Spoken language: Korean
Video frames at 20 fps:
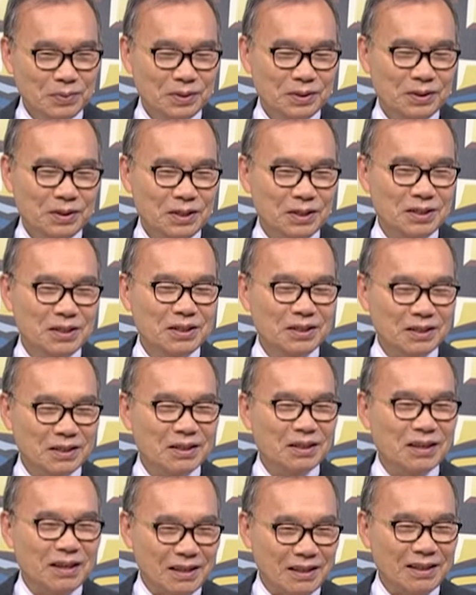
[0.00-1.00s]
그랬을
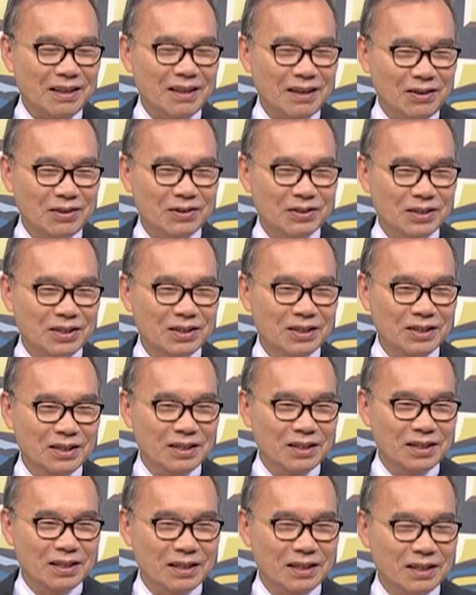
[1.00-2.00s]
것 같아요.
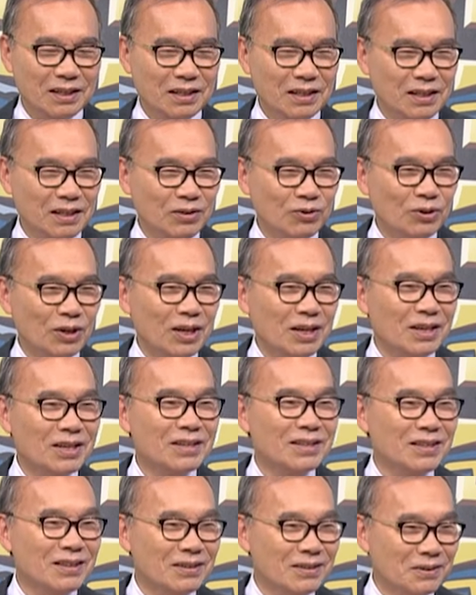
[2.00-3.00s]
성경에 그래 기록 안
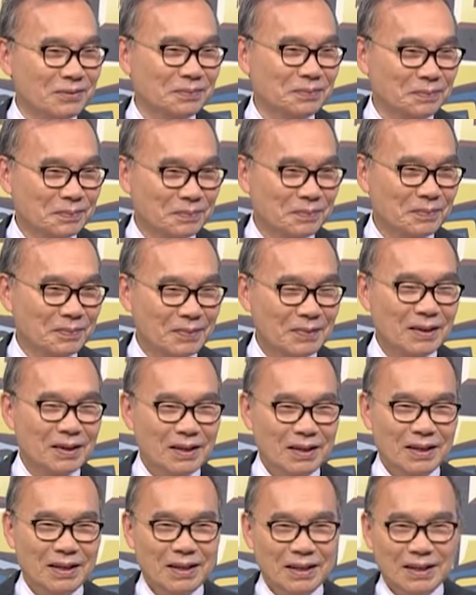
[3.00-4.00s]
했어요.
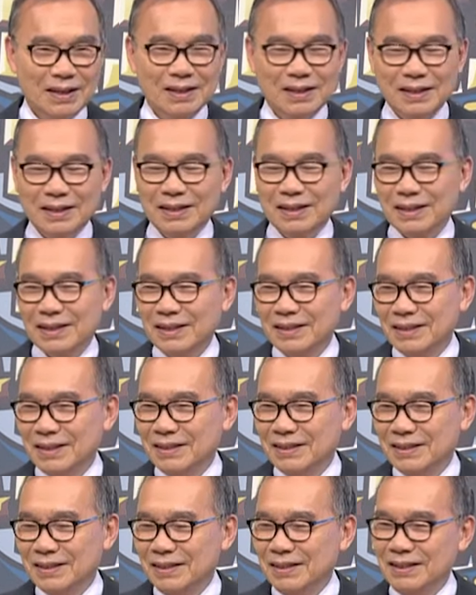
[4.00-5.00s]

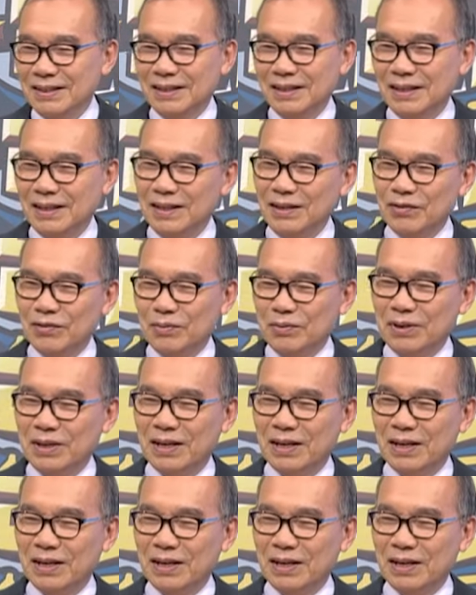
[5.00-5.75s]
그래서 이제 애굽에